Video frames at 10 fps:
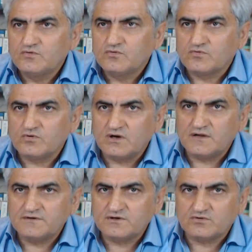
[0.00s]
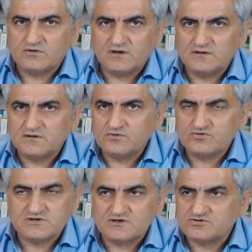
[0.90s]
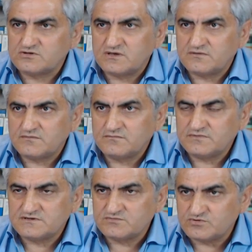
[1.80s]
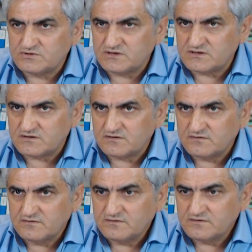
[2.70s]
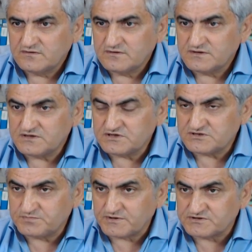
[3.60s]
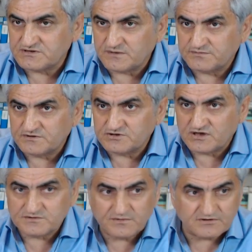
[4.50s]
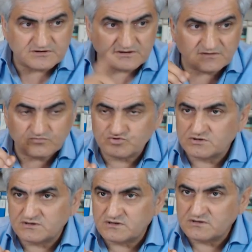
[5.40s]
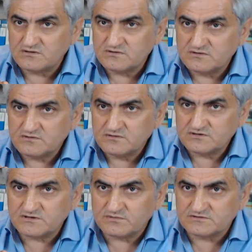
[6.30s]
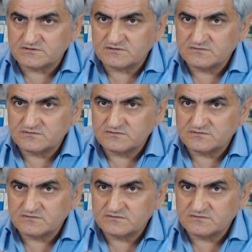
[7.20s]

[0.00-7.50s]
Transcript: Kullandı, kullandı. Üç ay sonra bizim ürünleri iş başı yaptı. Çalışmaya başladı adam. Üç ayda işe başladı.